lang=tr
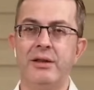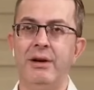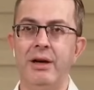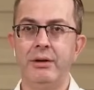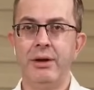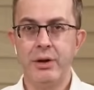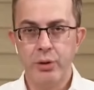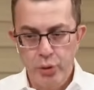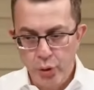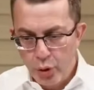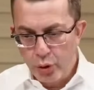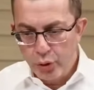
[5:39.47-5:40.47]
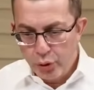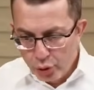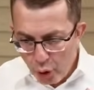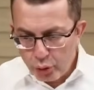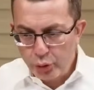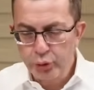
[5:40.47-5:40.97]
Lan yok,
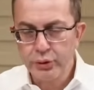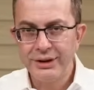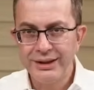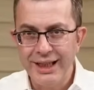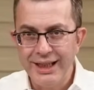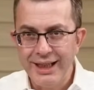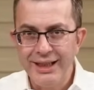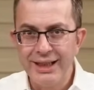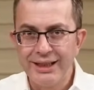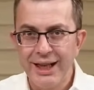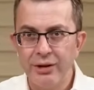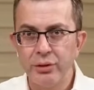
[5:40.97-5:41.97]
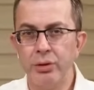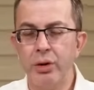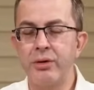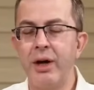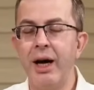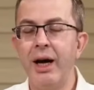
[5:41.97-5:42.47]
yok denildikten
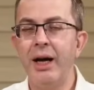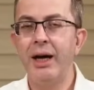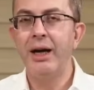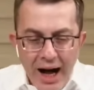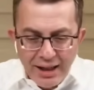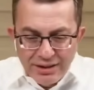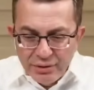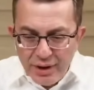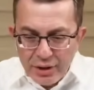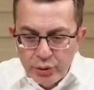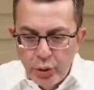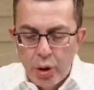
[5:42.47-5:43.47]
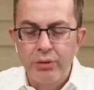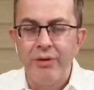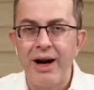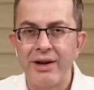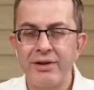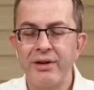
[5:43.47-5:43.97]
sonra az var çok
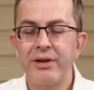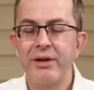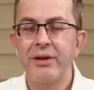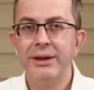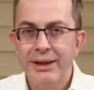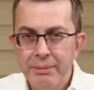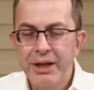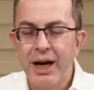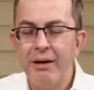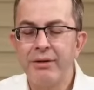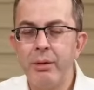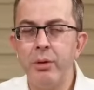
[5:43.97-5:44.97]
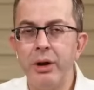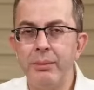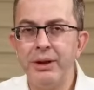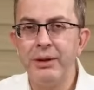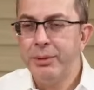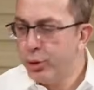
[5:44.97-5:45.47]
var diye bir kavram
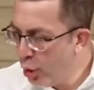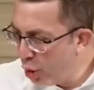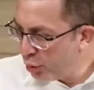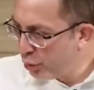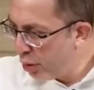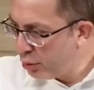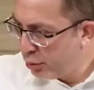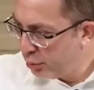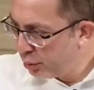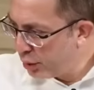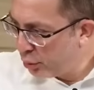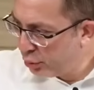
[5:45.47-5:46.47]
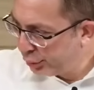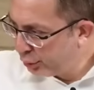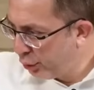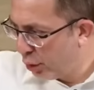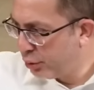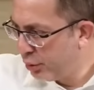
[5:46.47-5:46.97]
olabilir mi? Yok yok burada
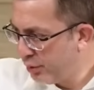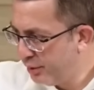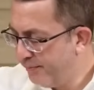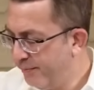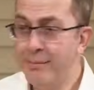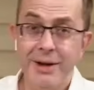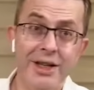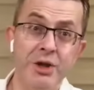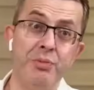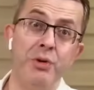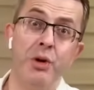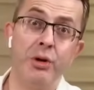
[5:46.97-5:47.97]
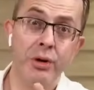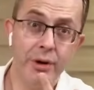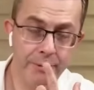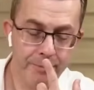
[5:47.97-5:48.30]
kuş yok ama hiç mi yok?